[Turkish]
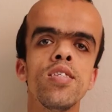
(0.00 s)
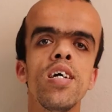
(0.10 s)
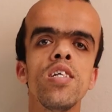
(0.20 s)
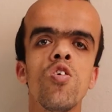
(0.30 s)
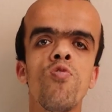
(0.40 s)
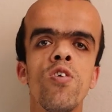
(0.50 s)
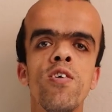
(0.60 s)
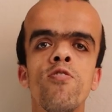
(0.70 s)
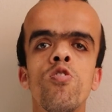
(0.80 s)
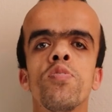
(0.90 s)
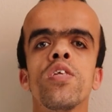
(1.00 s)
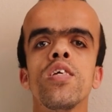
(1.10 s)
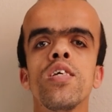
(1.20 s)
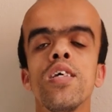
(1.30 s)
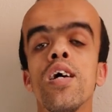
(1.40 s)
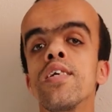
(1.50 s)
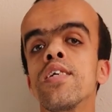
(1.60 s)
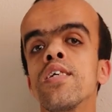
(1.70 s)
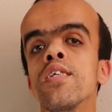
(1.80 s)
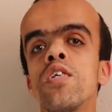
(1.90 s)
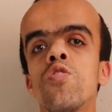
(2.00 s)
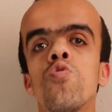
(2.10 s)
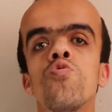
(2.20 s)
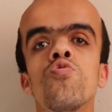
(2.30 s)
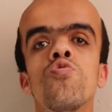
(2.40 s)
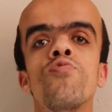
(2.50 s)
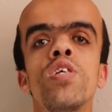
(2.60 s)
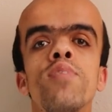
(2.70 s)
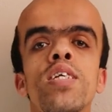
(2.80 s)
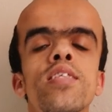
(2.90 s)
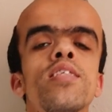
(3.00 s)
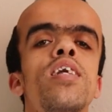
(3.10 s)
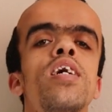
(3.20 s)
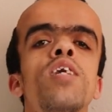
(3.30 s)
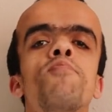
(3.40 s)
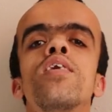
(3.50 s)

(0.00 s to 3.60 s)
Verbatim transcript: Scent of a Woman yani Kadın Kokusu filmini sizlerle